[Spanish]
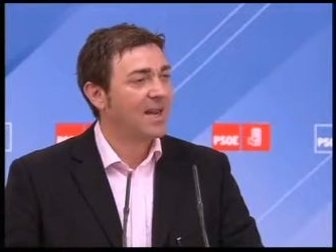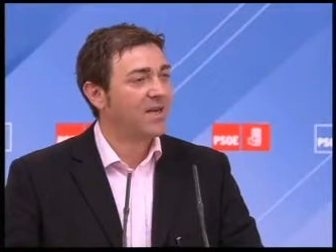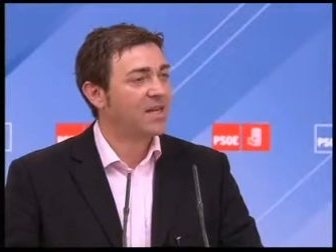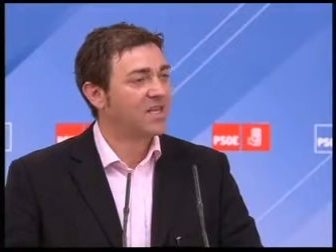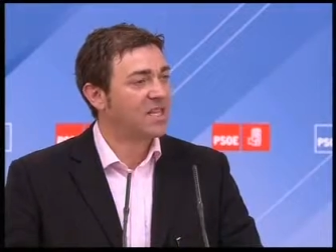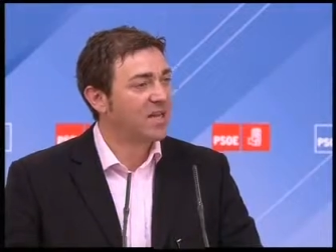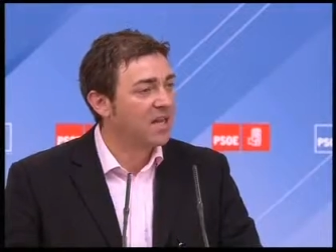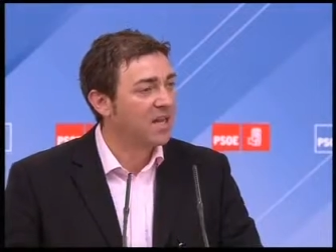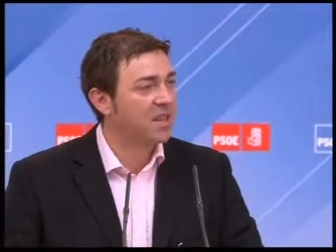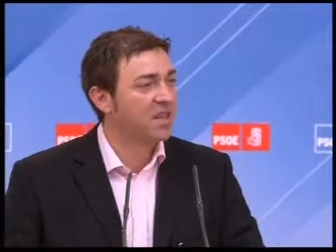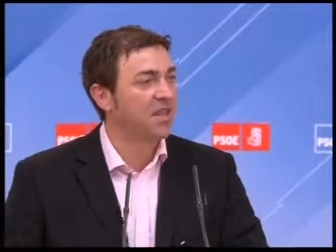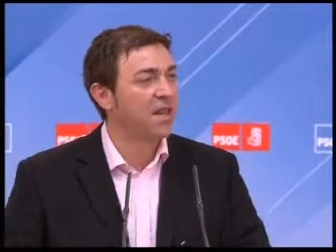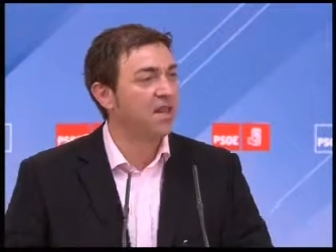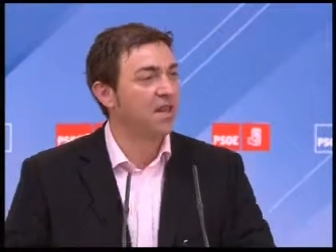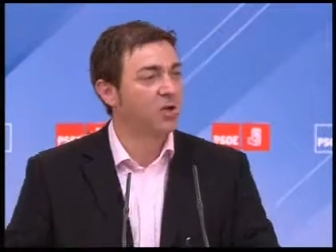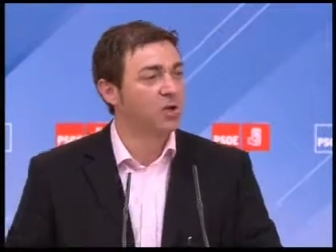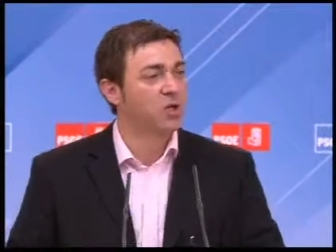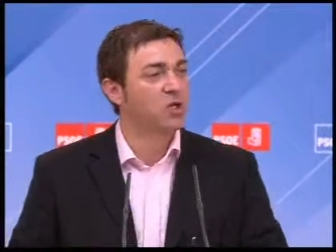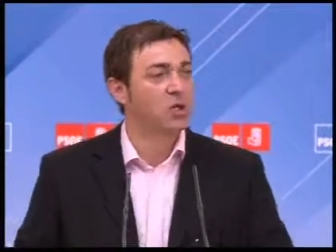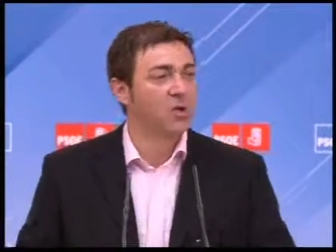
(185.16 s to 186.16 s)
la desgracia
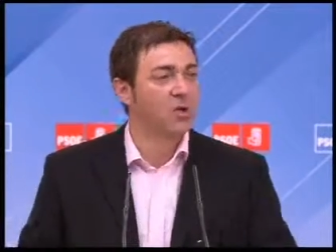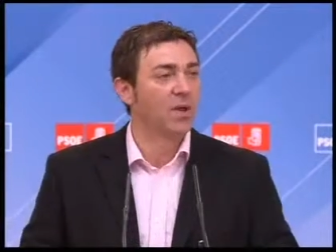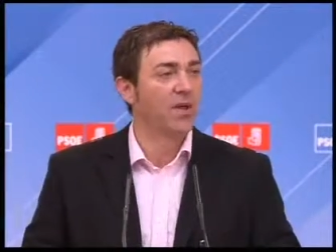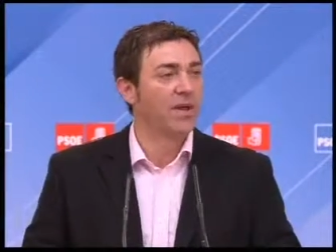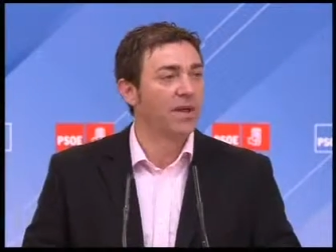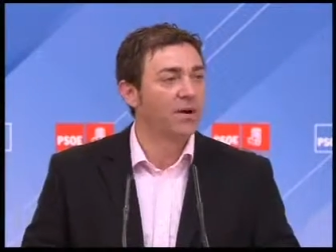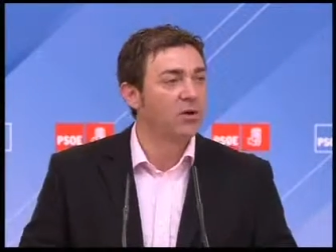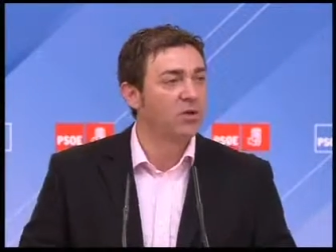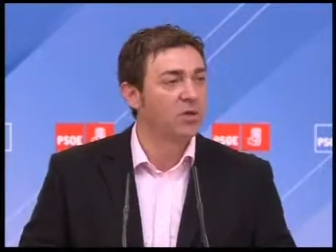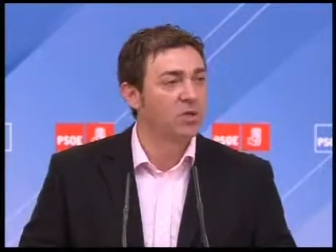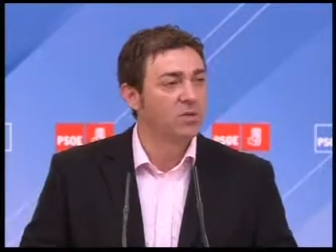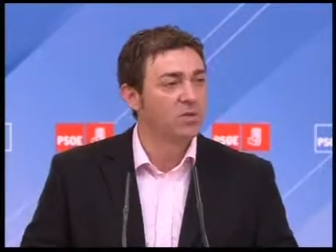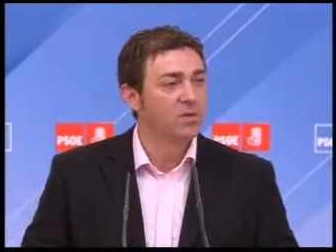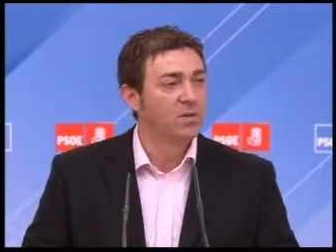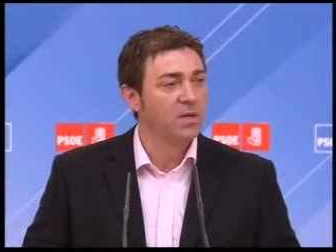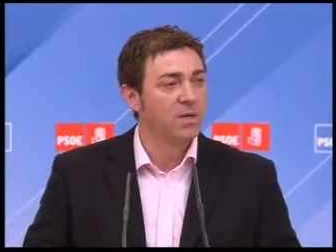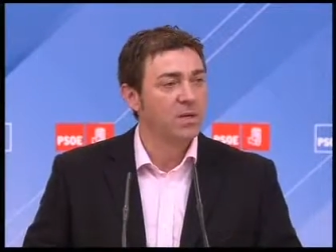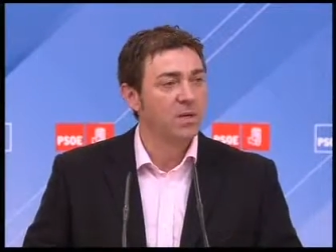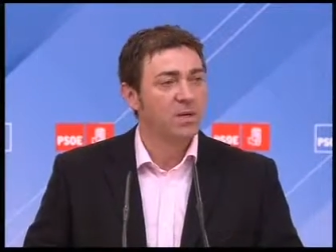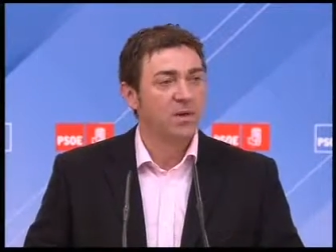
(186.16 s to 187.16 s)
de los ciudadanos
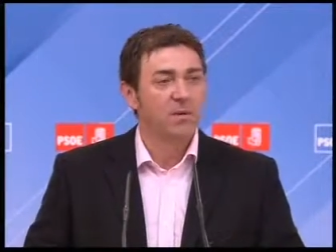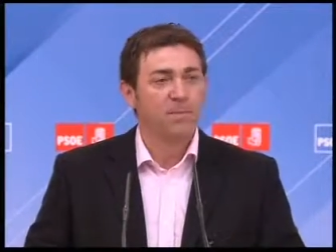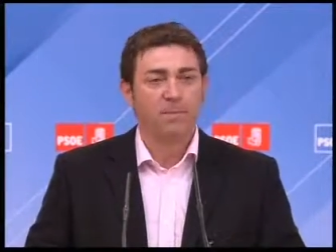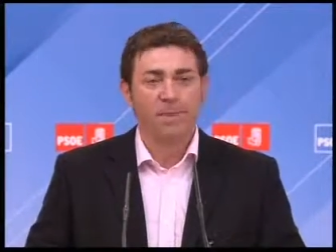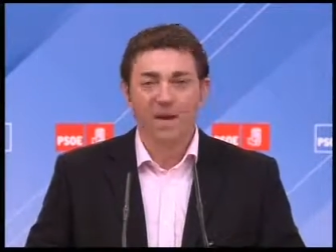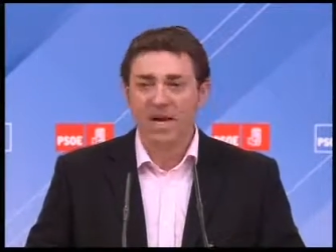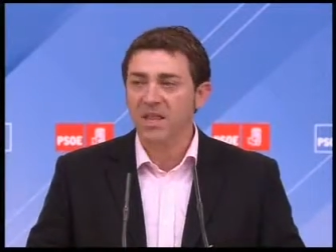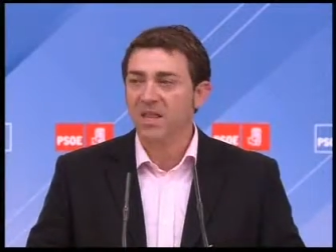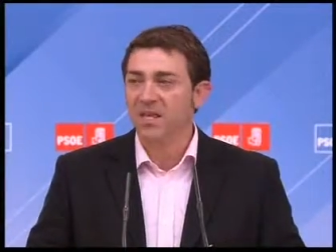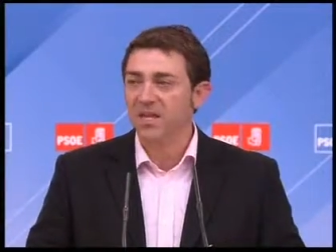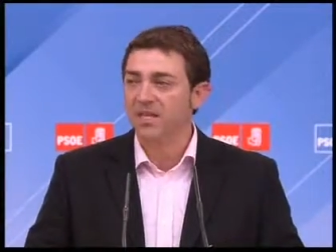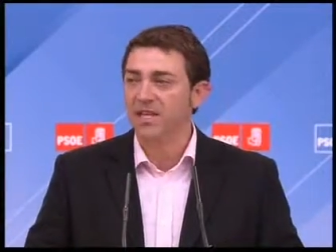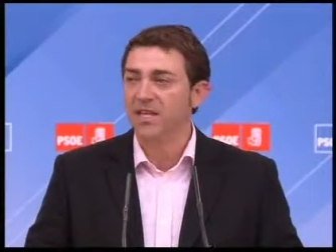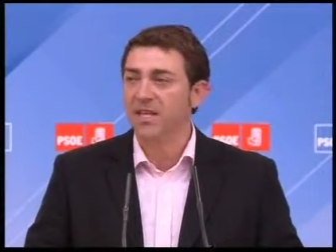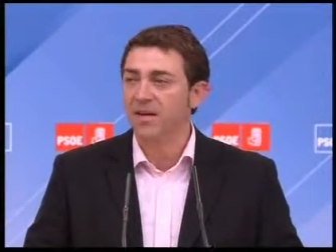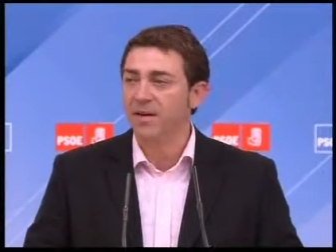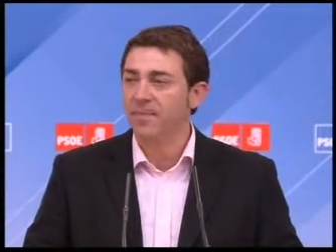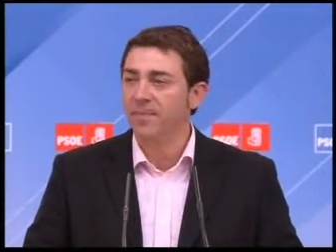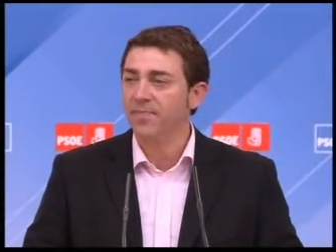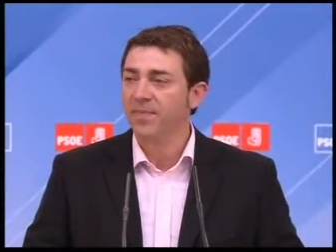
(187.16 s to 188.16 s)
parece
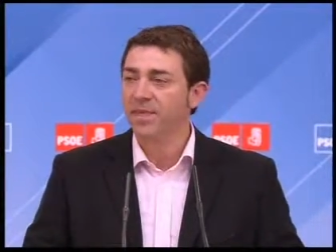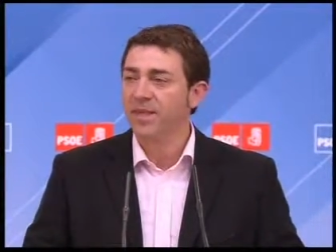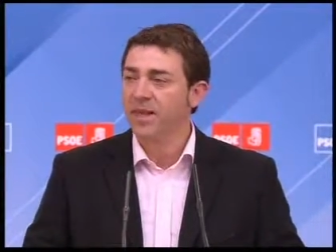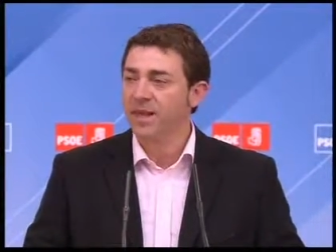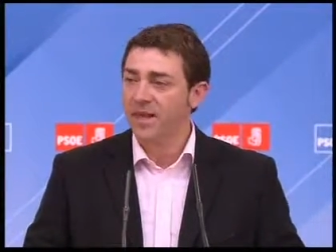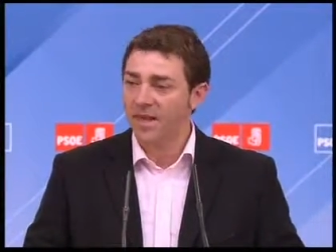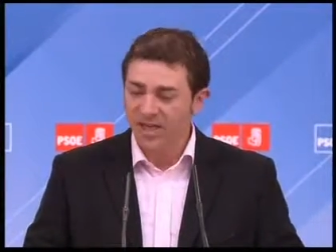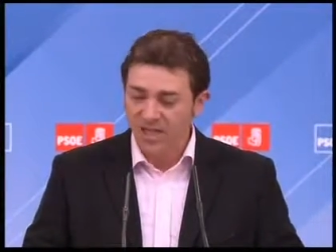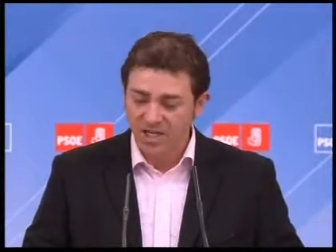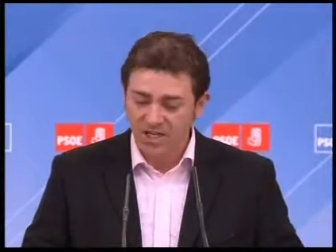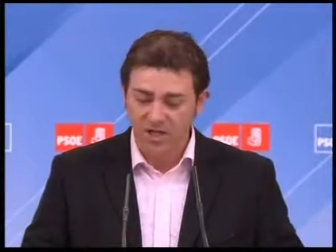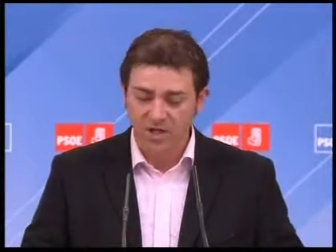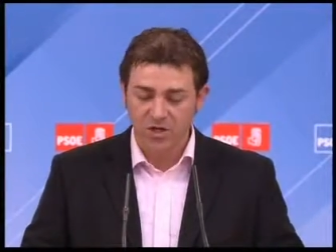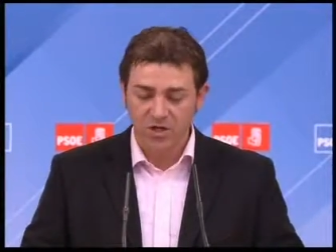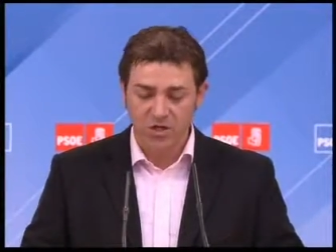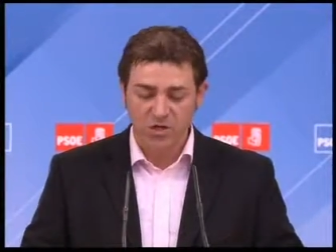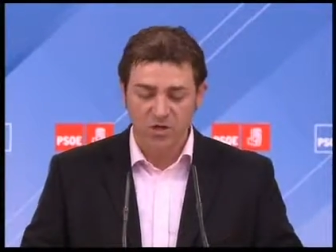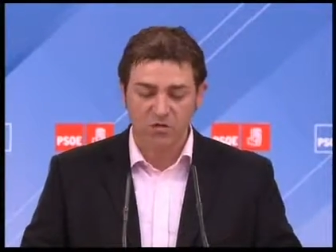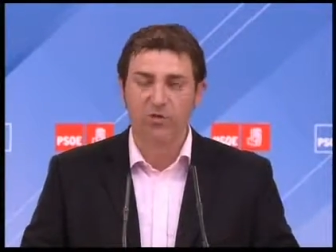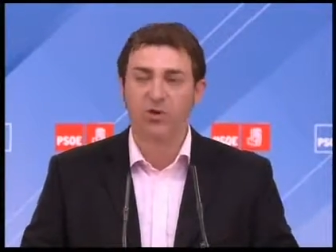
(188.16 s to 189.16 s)
ser que
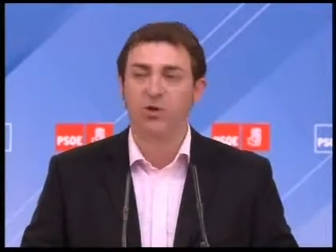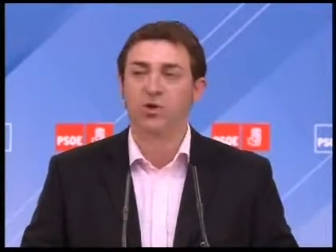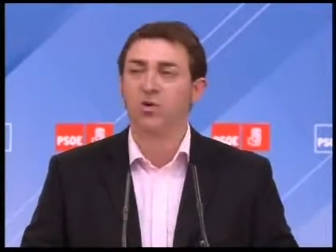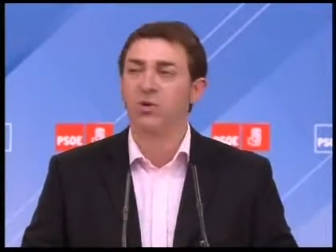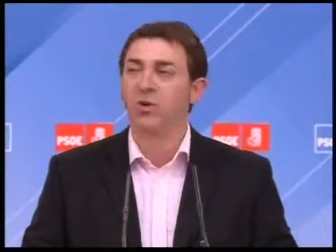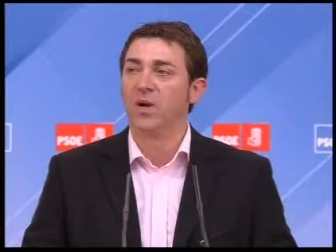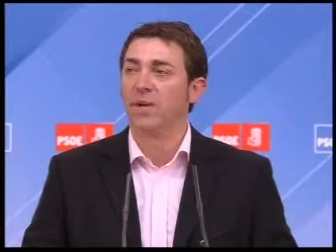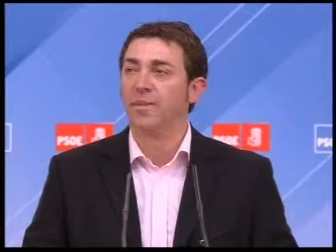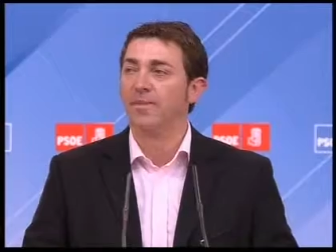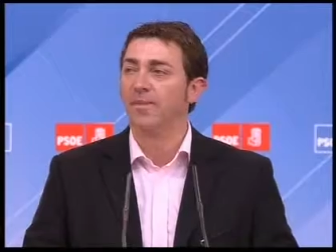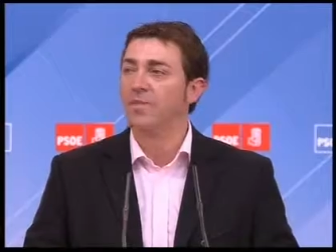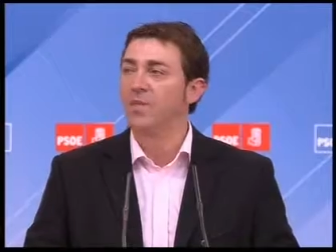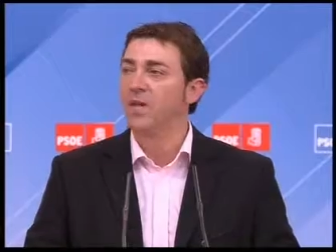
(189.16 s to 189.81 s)
es su fortuna.